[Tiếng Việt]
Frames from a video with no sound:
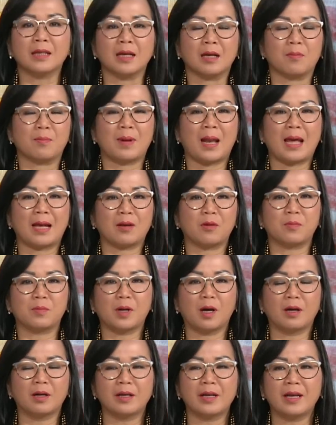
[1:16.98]
Thì Ngọc Lan cũng
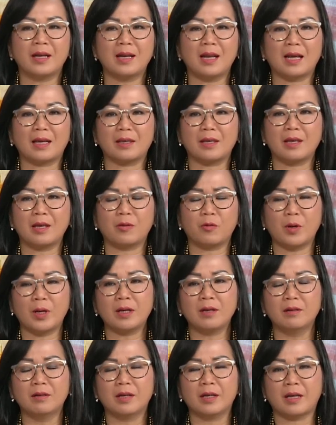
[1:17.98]
nói đến là nhiều cái
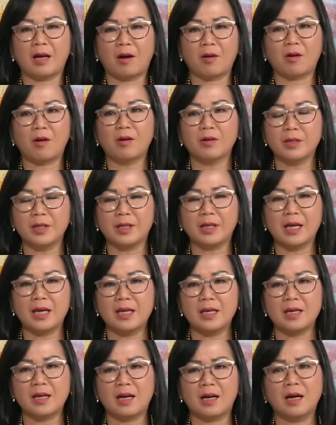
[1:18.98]
người họ có những
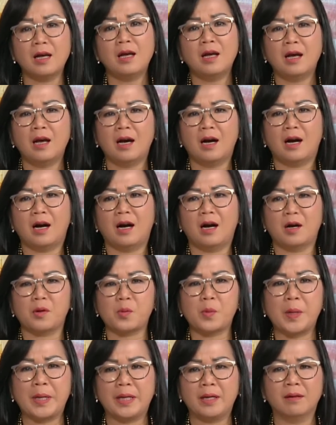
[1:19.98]
cái à, à,
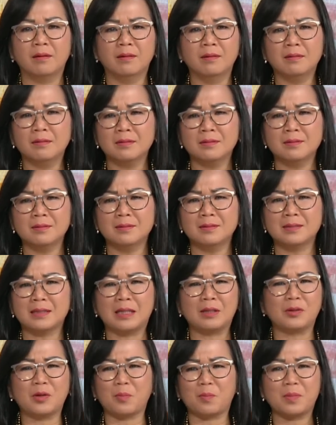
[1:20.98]
khuynh hướng
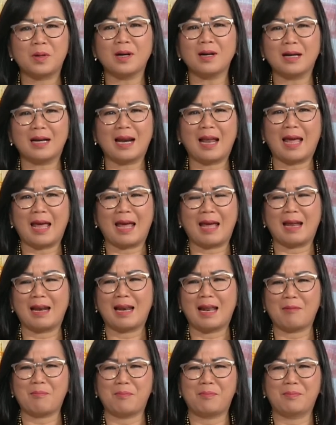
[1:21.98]
tình dục rất là
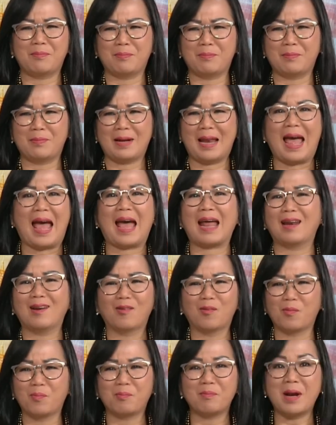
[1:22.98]
là lạ
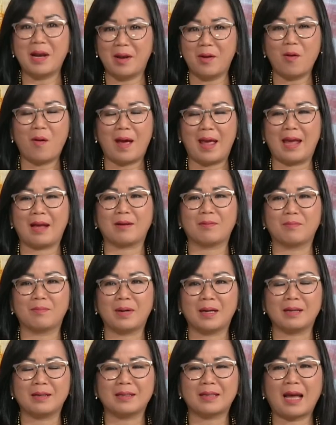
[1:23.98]
lùng, bệnh hoạn,
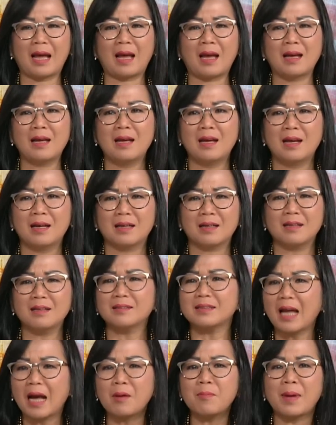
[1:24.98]
mà người ta
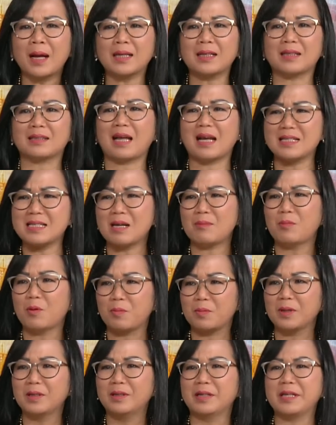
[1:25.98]
cứ thắc mắc là tại sao
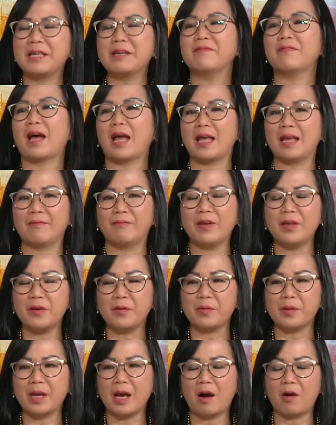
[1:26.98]
một người như vậy, ví
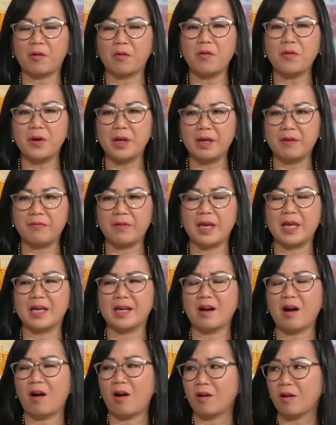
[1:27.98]
dụ như họ có địa vị,
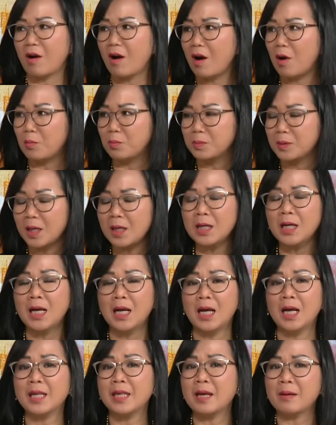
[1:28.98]
họ có học thức,
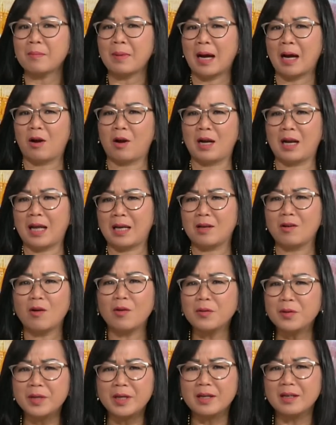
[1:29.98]
nhưng mà họ lại
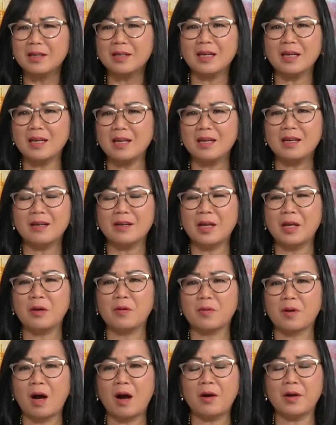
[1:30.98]
có những cái
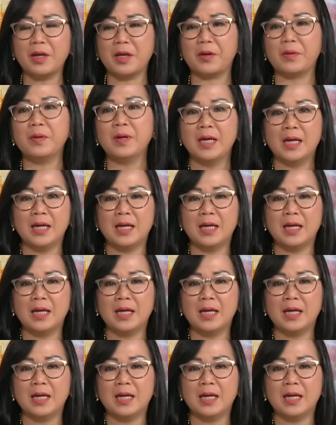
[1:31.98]
điều khó hiểu.